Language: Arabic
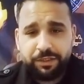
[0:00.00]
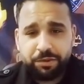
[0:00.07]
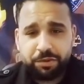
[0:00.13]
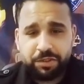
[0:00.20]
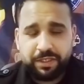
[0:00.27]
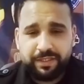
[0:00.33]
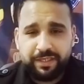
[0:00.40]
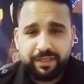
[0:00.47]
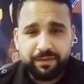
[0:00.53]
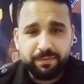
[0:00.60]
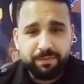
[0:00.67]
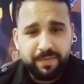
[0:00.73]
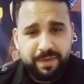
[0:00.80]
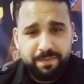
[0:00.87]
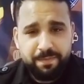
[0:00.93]

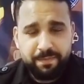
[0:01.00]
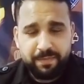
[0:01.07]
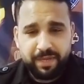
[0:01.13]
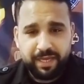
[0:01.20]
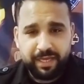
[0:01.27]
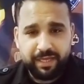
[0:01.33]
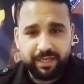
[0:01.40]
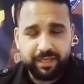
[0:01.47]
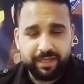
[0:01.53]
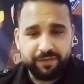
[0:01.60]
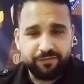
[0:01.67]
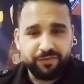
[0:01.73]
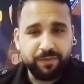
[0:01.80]
شديد مما آه،